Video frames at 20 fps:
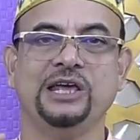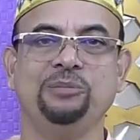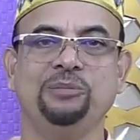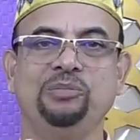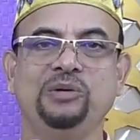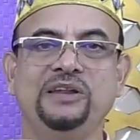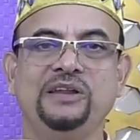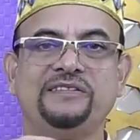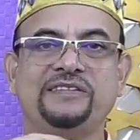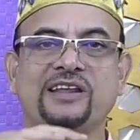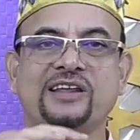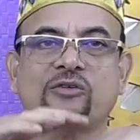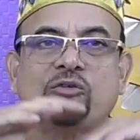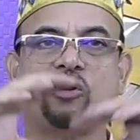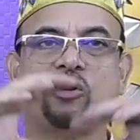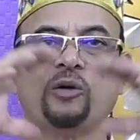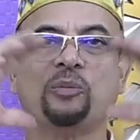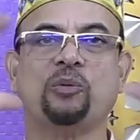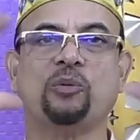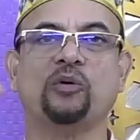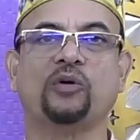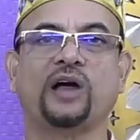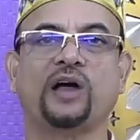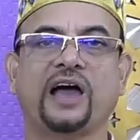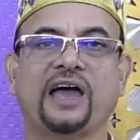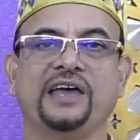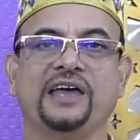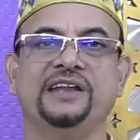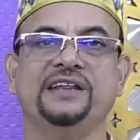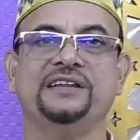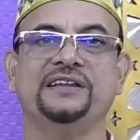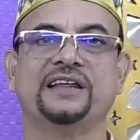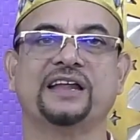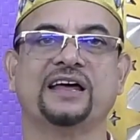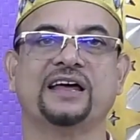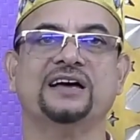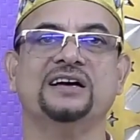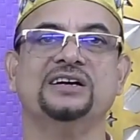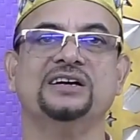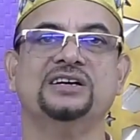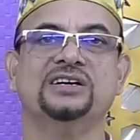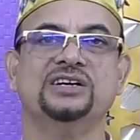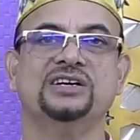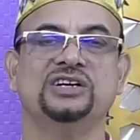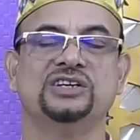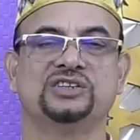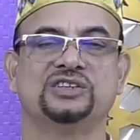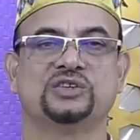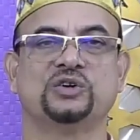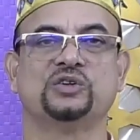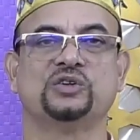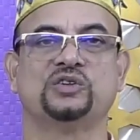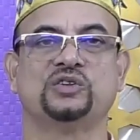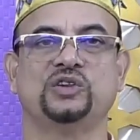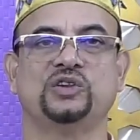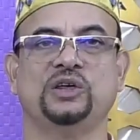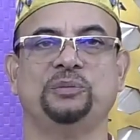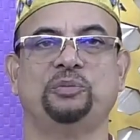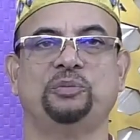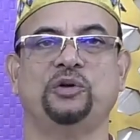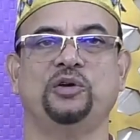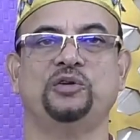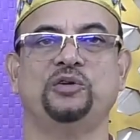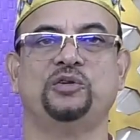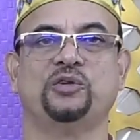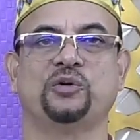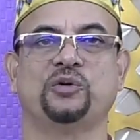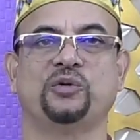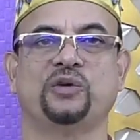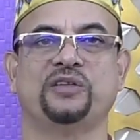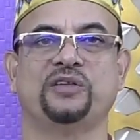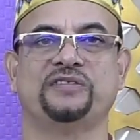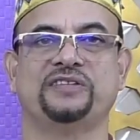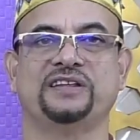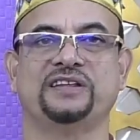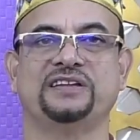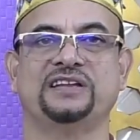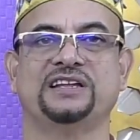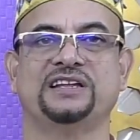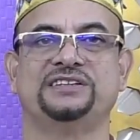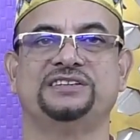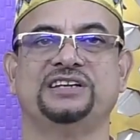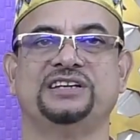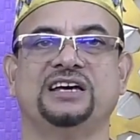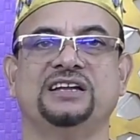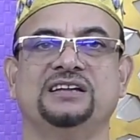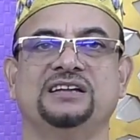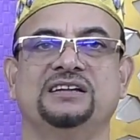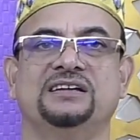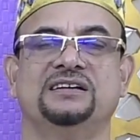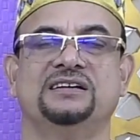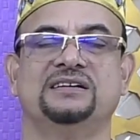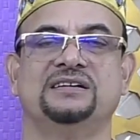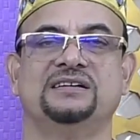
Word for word: ইবলিসের কল্প কাহিনী তারা সত্যে পরিণত করেছে দাজ্জাল